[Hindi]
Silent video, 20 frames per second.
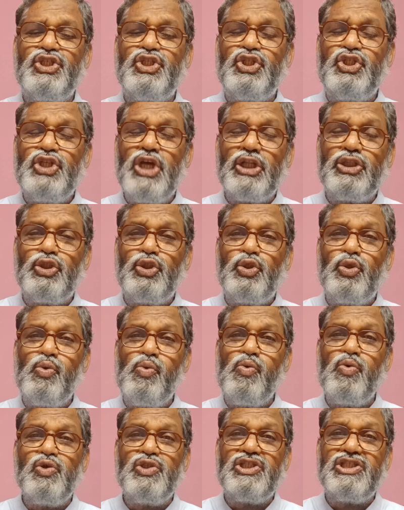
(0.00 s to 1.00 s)

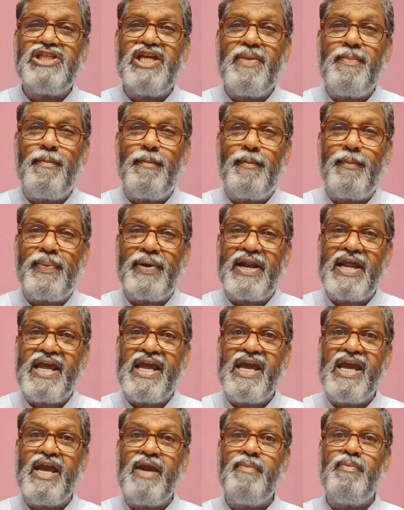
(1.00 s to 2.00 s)
शत्रुओं से
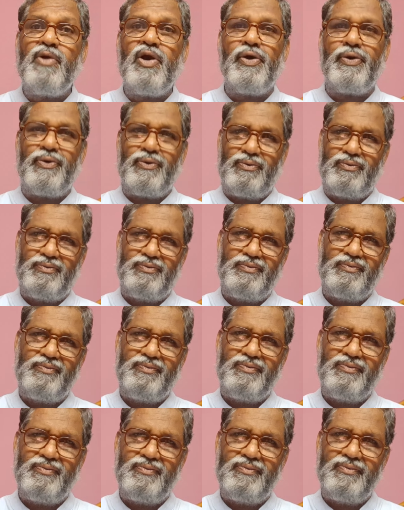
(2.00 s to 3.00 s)
प्रेम करो
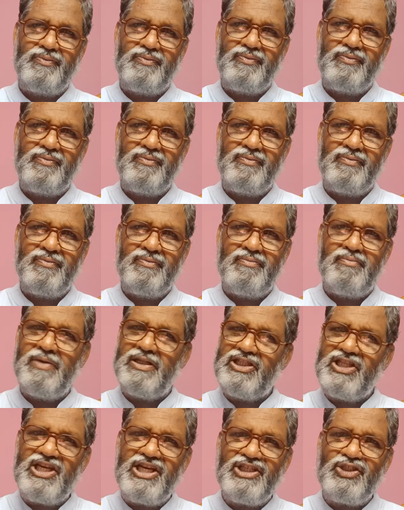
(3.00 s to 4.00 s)

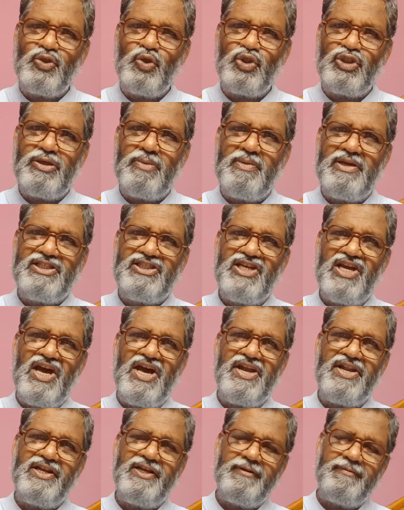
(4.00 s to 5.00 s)
मती का
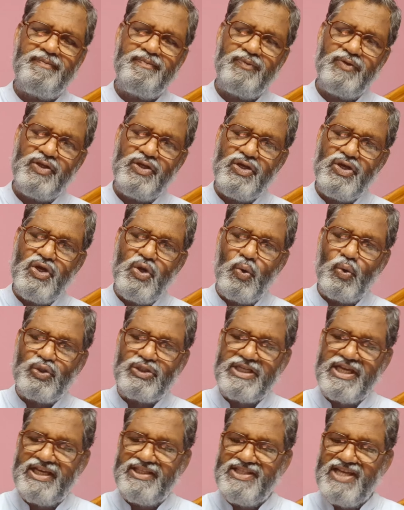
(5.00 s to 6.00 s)
सुसमाचार
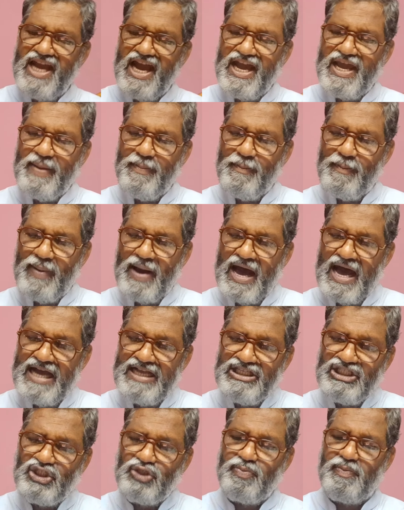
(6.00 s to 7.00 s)
उसके अध्याय
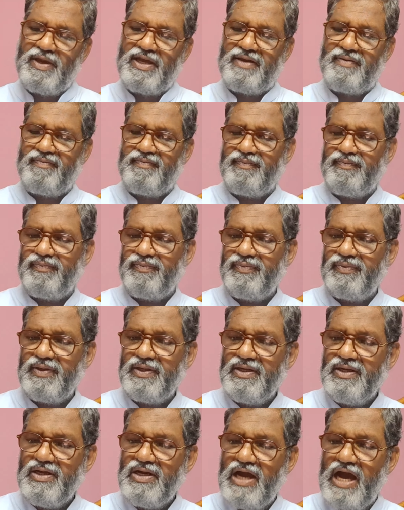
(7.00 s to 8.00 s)
पांच में
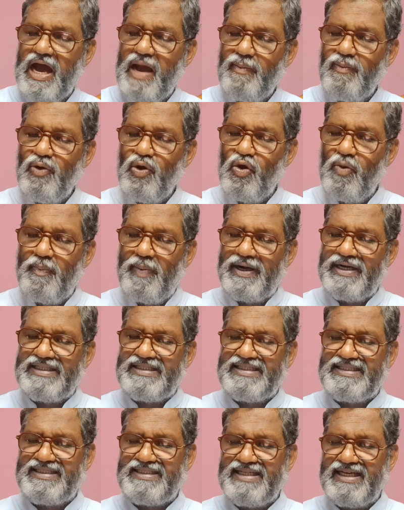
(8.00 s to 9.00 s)
हम लोग पढ़
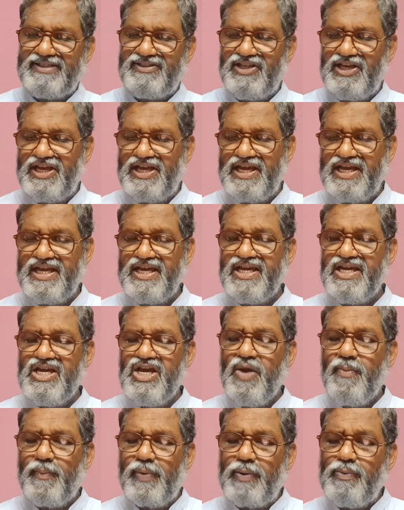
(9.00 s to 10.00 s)
सकते हैं
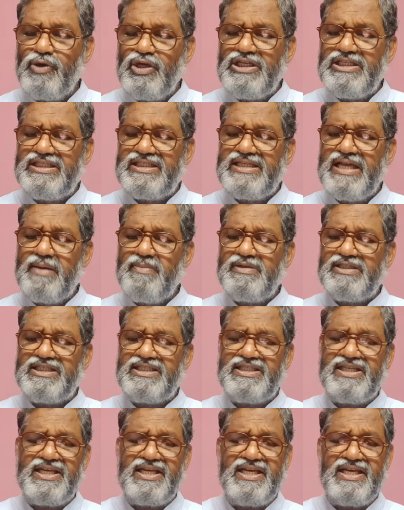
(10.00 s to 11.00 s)
प्रभु ईसा
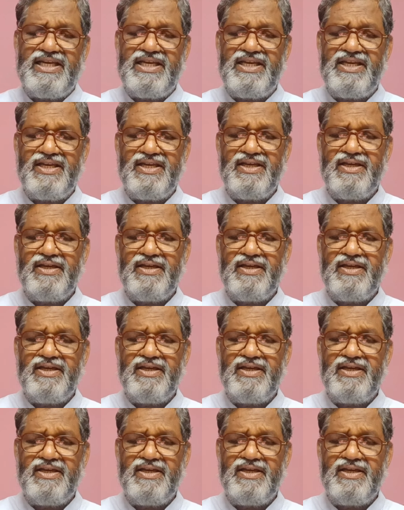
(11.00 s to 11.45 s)
मसीह